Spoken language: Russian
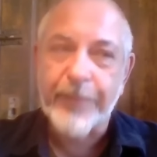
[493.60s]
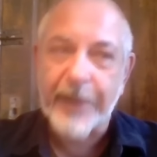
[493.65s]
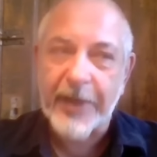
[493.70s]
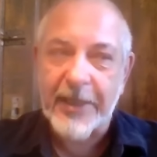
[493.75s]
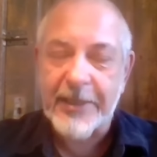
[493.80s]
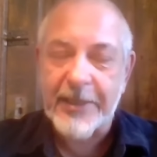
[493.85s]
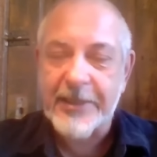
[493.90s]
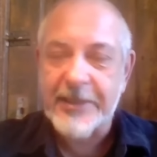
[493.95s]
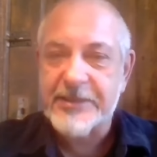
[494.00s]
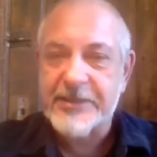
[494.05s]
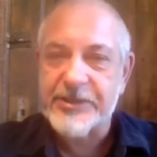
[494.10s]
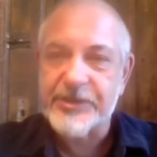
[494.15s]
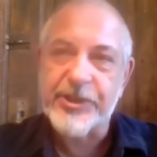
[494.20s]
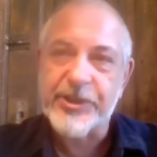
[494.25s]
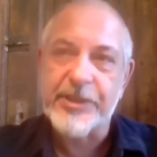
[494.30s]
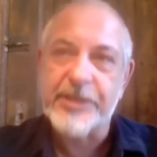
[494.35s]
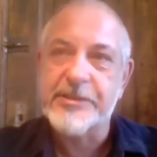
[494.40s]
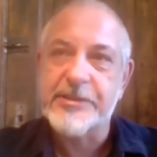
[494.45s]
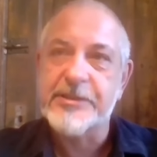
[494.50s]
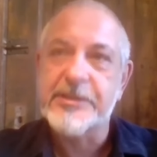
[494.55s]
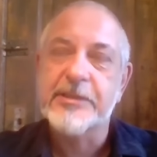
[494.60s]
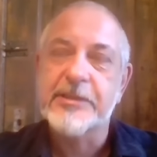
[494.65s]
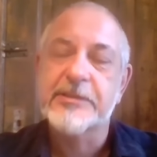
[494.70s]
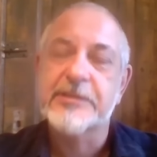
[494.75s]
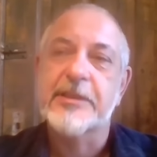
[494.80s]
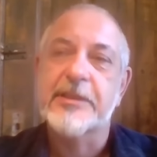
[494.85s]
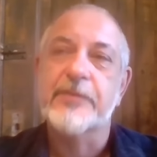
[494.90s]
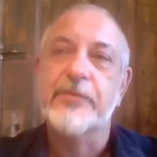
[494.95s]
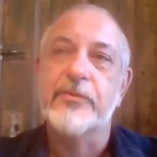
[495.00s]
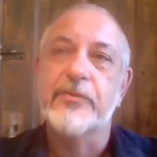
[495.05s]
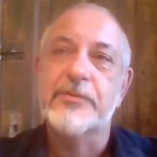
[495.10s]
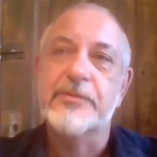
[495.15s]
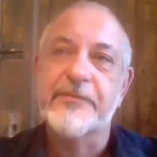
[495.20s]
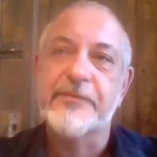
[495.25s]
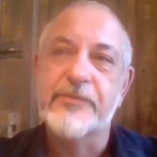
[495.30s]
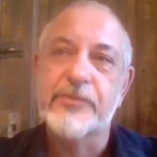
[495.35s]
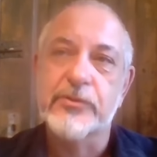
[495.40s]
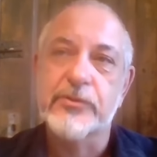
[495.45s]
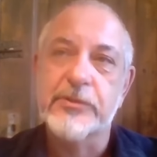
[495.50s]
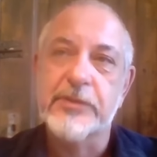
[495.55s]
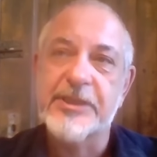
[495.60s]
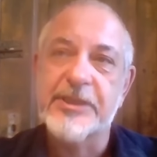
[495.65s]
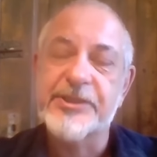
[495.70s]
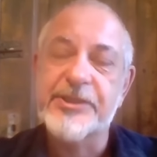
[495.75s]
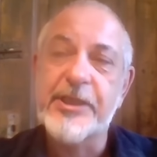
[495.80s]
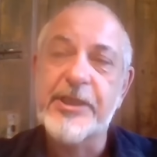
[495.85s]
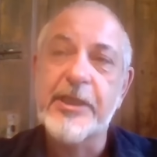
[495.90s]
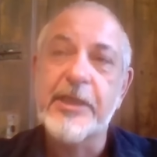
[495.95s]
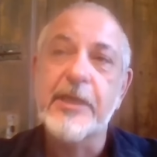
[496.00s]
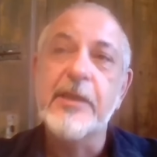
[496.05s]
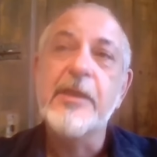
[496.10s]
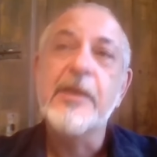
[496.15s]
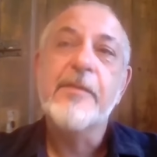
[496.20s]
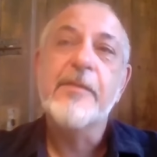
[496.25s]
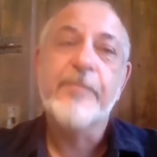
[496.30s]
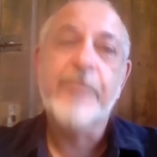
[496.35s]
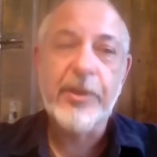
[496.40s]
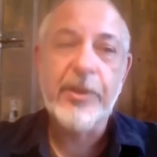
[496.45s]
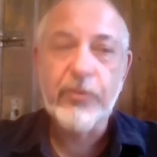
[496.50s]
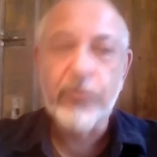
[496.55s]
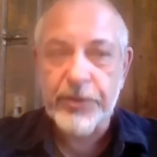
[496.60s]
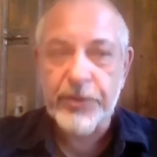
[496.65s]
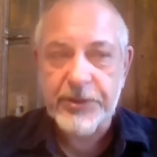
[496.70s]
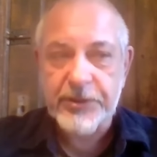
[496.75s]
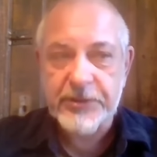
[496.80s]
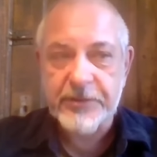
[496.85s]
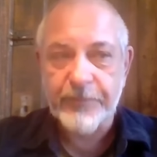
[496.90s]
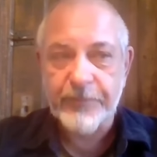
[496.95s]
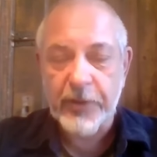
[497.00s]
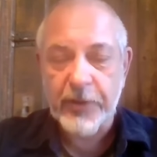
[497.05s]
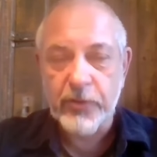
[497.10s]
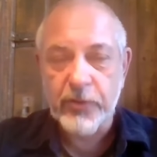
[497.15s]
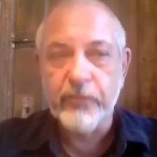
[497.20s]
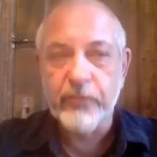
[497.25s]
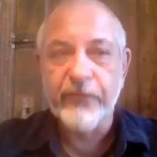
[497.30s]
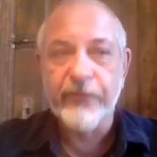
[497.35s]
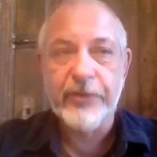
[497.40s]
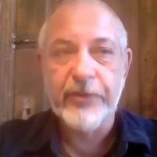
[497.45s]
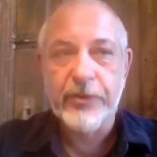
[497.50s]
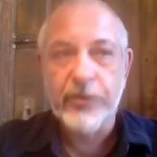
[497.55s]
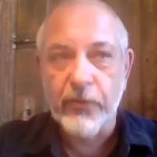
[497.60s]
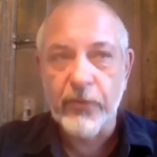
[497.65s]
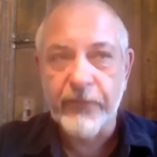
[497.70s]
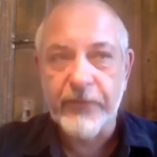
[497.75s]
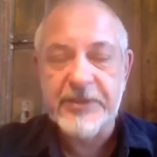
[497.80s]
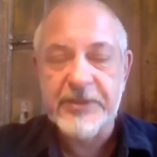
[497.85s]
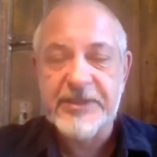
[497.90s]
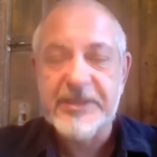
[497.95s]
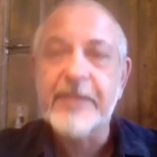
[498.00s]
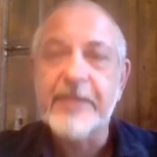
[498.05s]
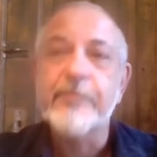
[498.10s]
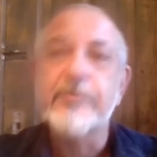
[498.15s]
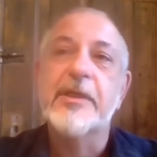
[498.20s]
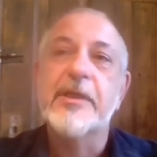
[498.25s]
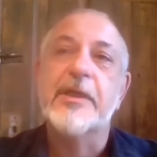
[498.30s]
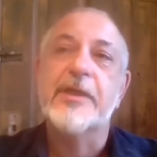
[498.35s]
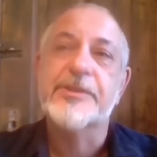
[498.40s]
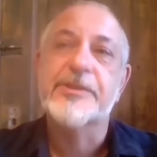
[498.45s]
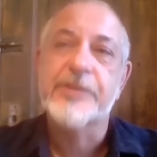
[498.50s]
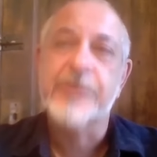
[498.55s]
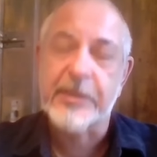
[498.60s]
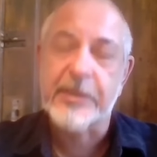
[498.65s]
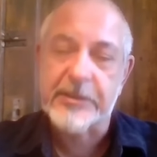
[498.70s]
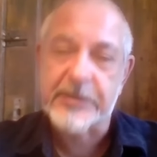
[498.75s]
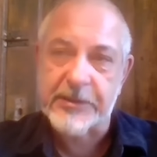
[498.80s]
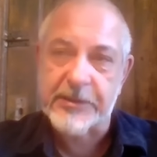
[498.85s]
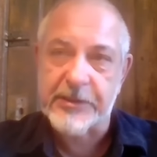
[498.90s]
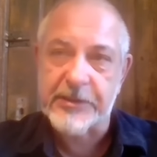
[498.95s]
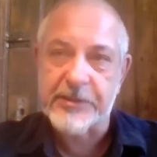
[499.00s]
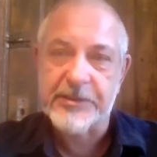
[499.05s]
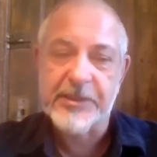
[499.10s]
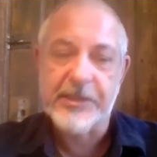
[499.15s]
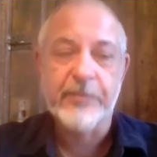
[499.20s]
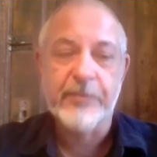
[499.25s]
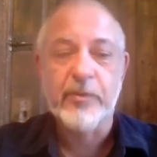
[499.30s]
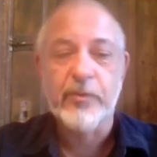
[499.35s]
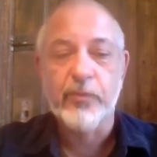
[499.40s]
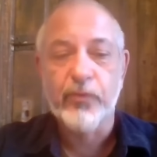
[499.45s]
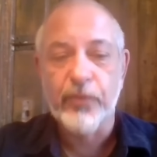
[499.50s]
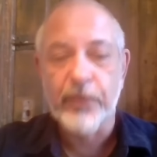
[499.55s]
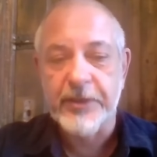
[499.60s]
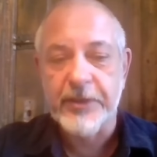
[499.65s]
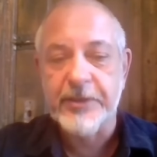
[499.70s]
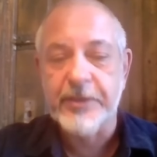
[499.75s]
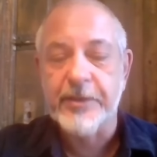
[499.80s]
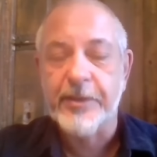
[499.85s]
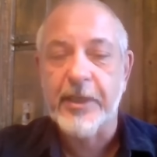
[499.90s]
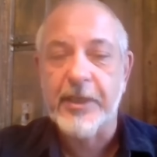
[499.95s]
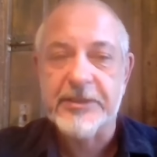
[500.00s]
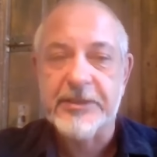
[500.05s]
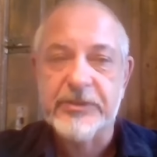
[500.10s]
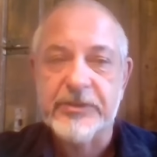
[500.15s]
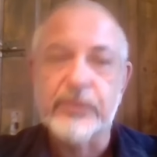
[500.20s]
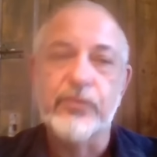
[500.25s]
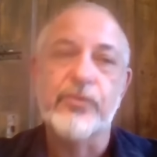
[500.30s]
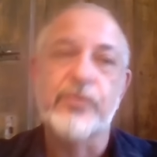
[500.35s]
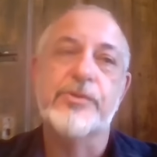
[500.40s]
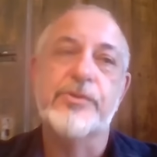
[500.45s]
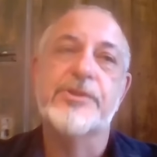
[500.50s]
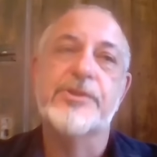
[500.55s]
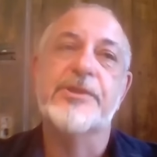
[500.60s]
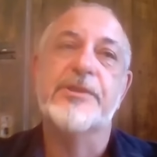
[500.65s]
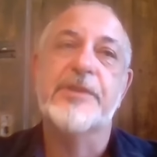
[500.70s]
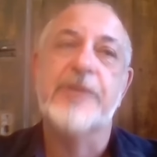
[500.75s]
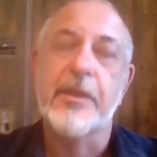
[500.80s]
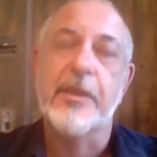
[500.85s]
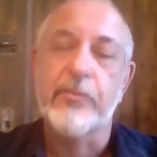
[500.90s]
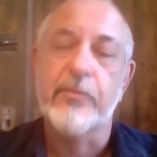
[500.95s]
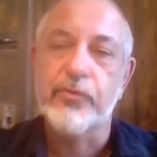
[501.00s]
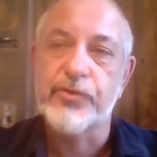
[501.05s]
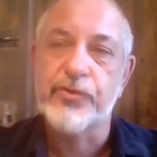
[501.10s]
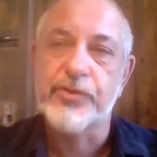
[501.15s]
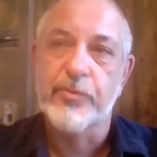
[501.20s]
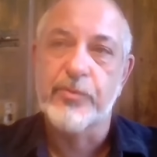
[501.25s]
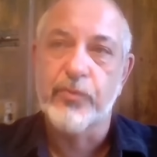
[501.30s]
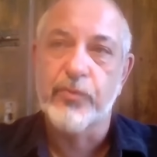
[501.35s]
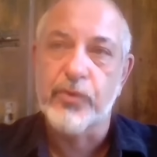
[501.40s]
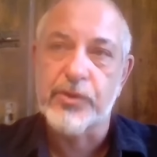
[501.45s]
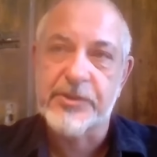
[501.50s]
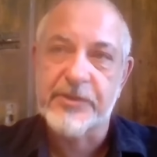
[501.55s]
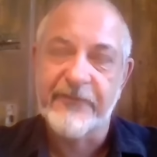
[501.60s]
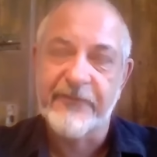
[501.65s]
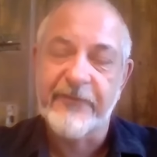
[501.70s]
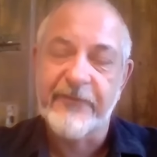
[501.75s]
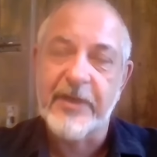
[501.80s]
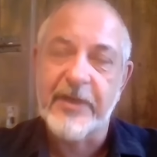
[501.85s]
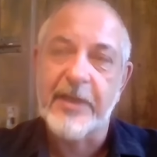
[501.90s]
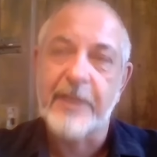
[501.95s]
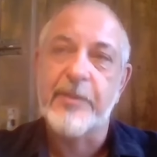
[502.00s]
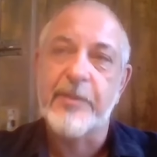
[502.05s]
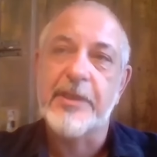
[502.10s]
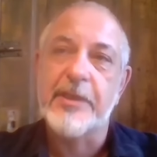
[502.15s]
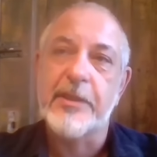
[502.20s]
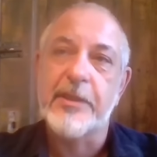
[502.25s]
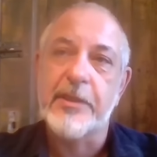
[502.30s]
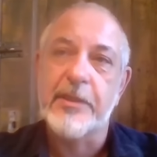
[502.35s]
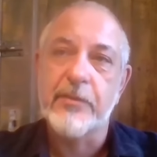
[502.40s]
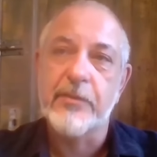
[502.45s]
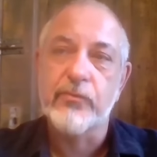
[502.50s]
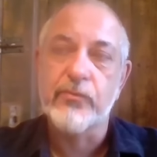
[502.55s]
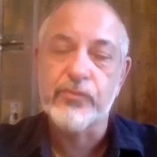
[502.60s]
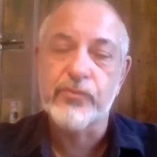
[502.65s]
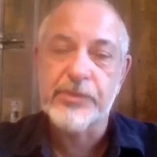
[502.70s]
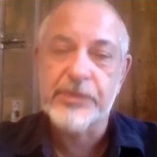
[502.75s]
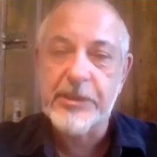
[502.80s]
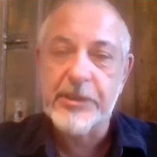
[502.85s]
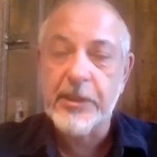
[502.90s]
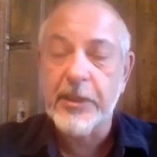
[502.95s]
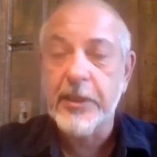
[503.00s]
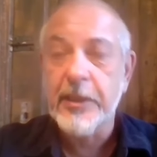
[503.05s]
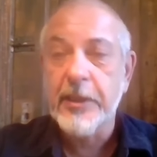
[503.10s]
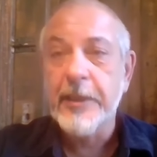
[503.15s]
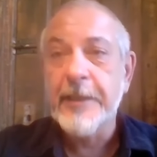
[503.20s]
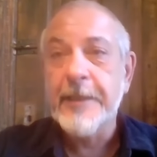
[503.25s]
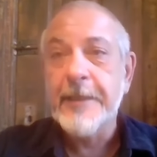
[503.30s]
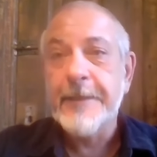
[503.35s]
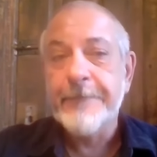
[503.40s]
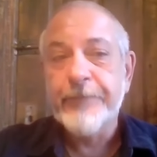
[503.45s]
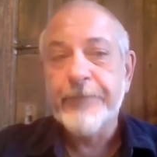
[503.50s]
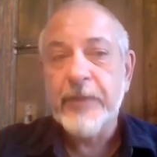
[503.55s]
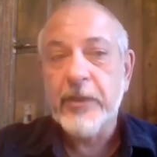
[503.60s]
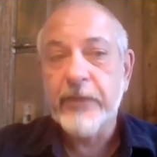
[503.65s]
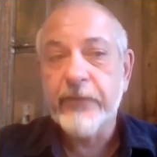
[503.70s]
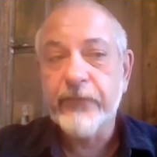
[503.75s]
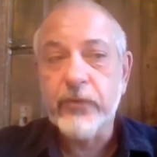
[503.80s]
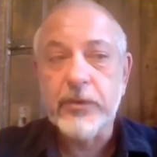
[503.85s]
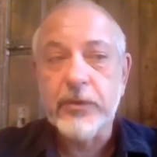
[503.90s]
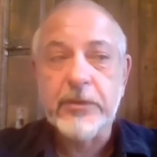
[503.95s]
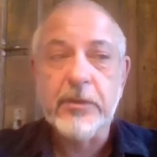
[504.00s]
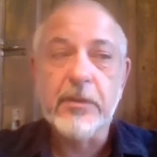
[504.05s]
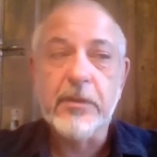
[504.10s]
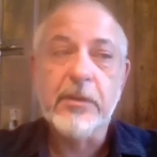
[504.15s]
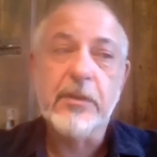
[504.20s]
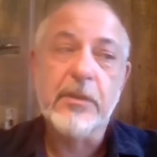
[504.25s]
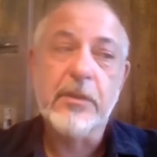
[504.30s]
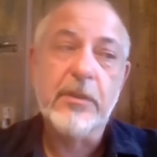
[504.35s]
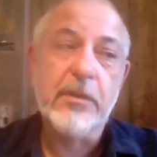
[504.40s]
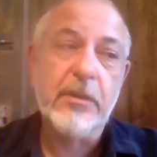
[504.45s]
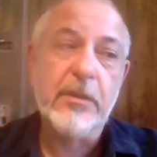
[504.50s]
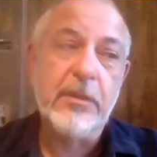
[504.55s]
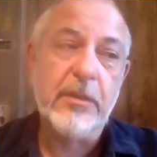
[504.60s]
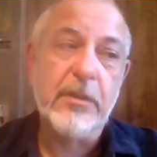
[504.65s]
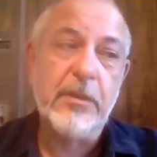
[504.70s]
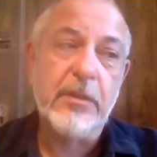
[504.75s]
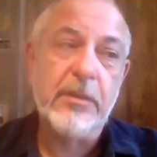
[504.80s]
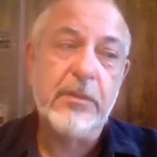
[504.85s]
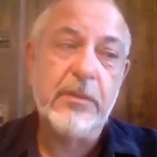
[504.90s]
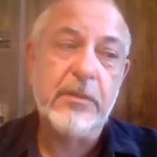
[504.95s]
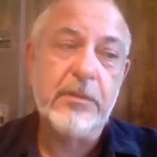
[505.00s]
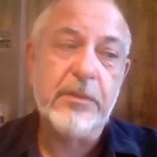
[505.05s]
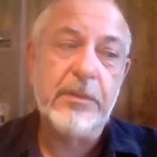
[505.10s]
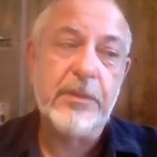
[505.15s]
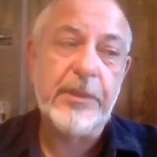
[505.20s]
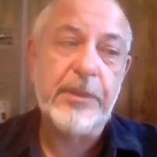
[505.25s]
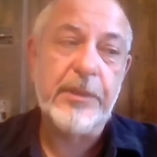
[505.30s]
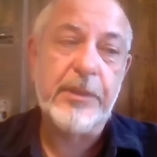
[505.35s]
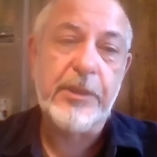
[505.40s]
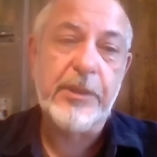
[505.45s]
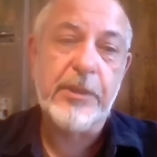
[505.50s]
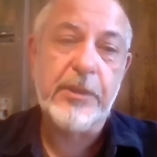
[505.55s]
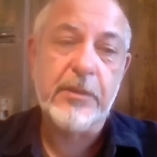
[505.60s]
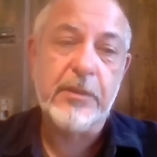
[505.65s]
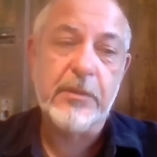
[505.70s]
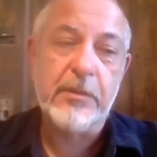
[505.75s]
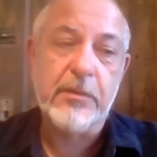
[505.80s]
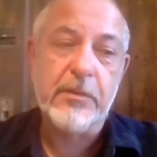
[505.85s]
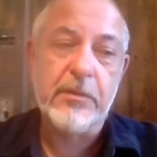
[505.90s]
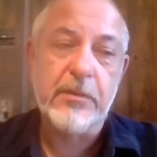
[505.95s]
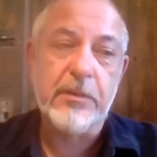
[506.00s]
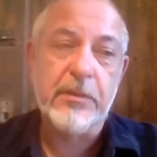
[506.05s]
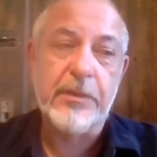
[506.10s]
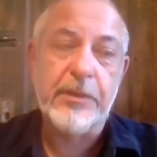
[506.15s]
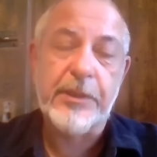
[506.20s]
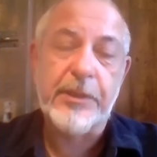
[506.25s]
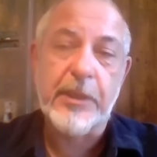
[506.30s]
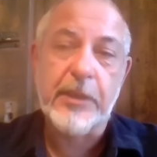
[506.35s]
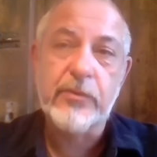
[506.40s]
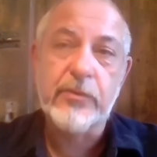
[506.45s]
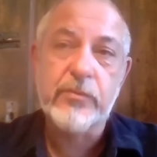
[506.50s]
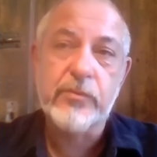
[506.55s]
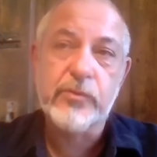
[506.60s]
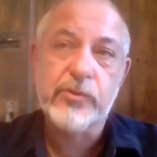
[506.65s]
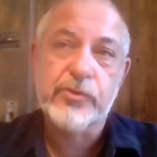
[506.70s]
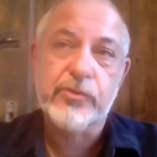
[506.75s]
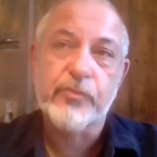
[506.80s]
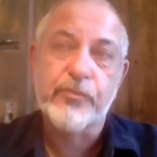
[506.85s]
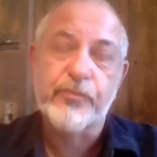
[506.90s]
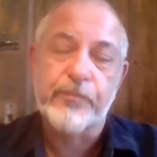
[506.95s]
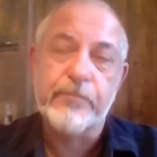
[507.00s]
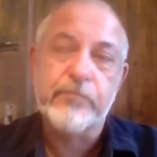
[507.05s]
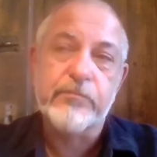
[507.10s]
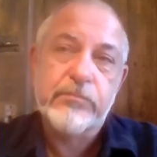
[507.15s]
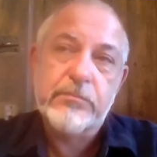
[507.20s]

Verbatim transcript: пролезть через них становится все сложнее, приходится придумывать новые схемы, каждый раз эти схемы более дорогостоящие, требующие больше времени и усилий. Вот. Э, и я думаю, что